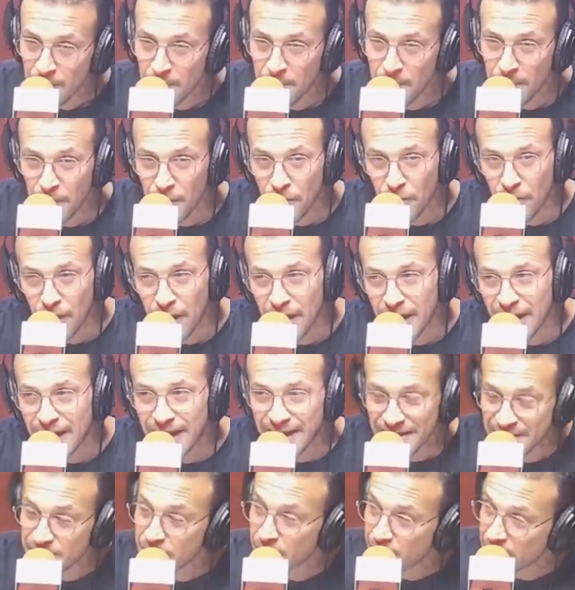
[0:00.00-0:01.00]
Pero
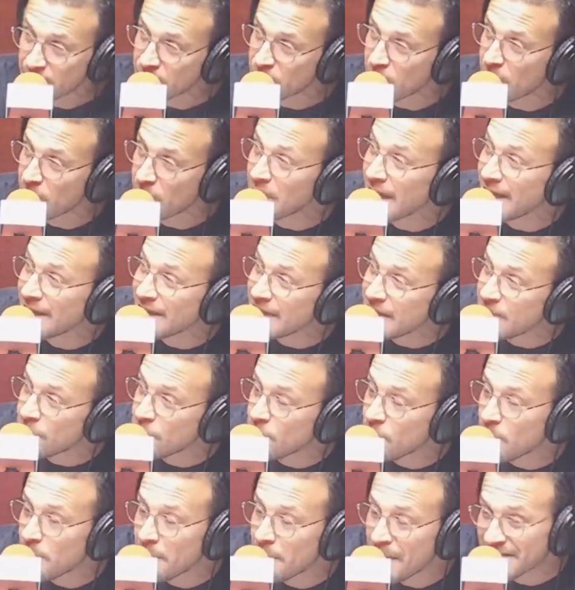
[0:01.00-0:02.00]
en ese momento habían
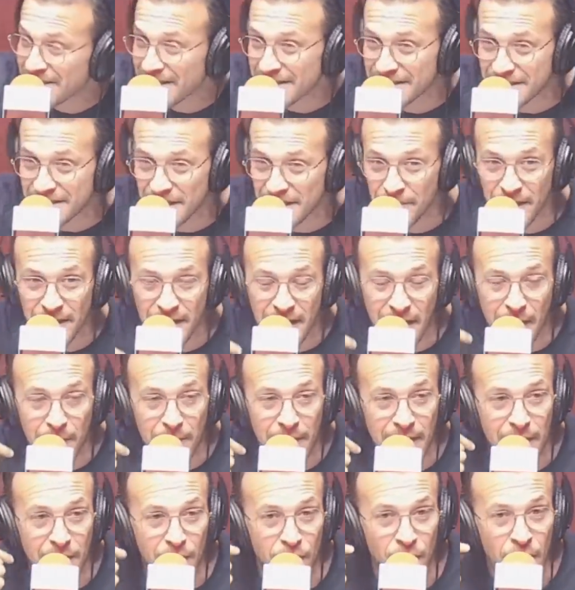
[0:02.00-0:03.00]
ido más allá, habían
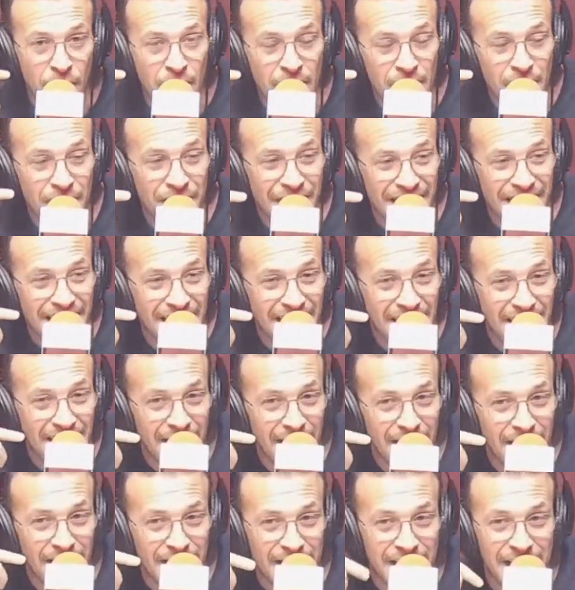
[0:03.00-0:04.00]
hablado de
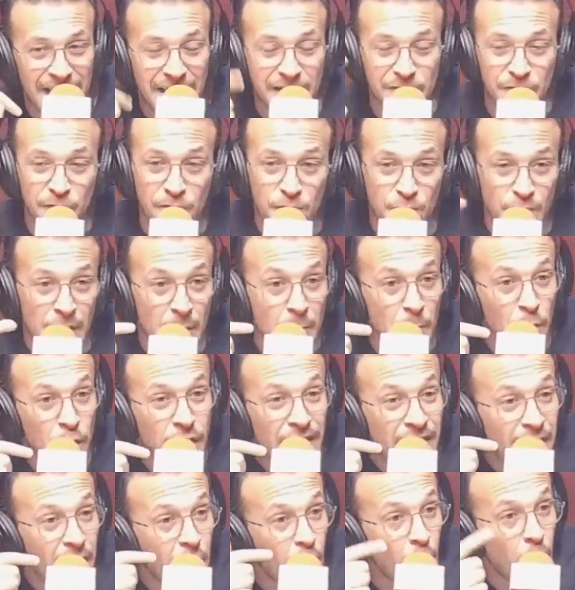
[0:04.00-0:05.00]
la creación de una
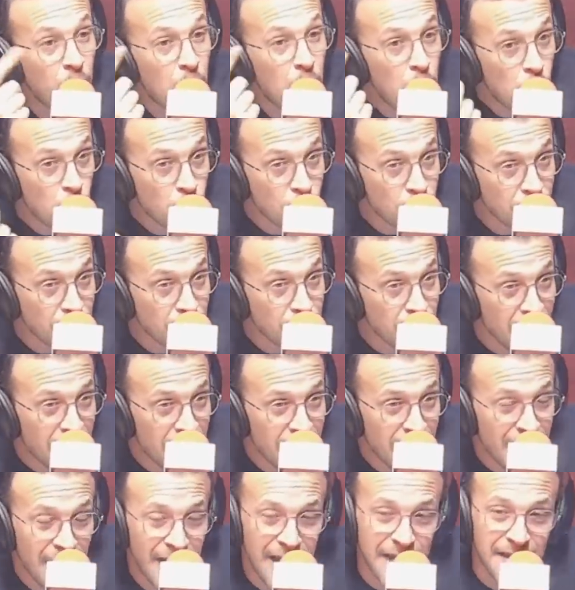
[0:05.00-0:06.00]
moneda común
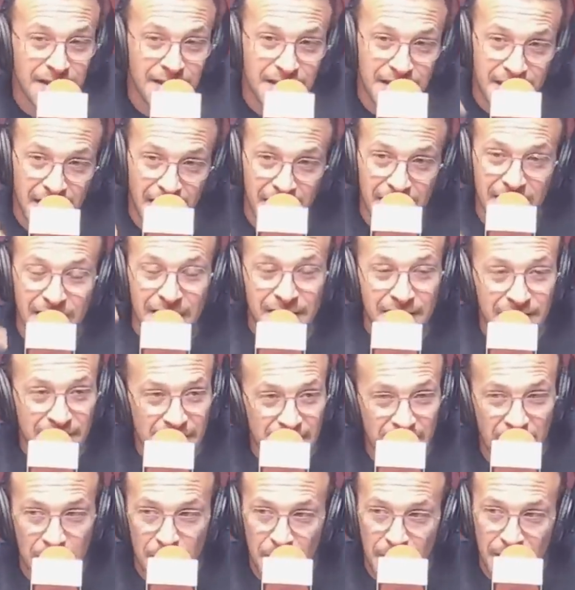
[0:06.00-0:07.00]
entre
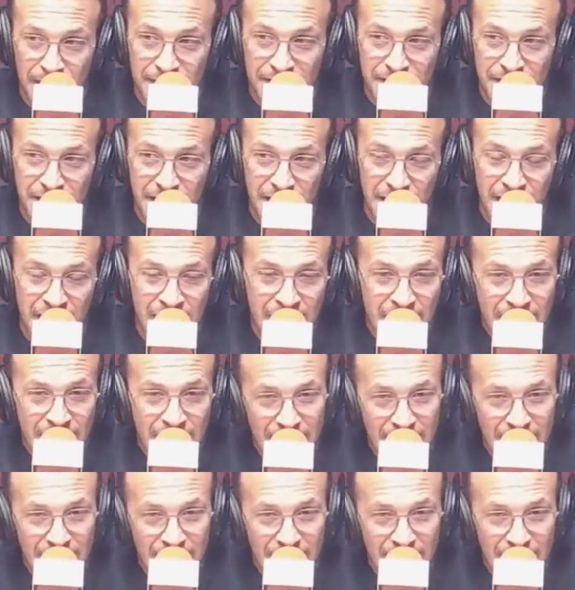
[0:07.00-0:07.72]
Argentina y Brasil.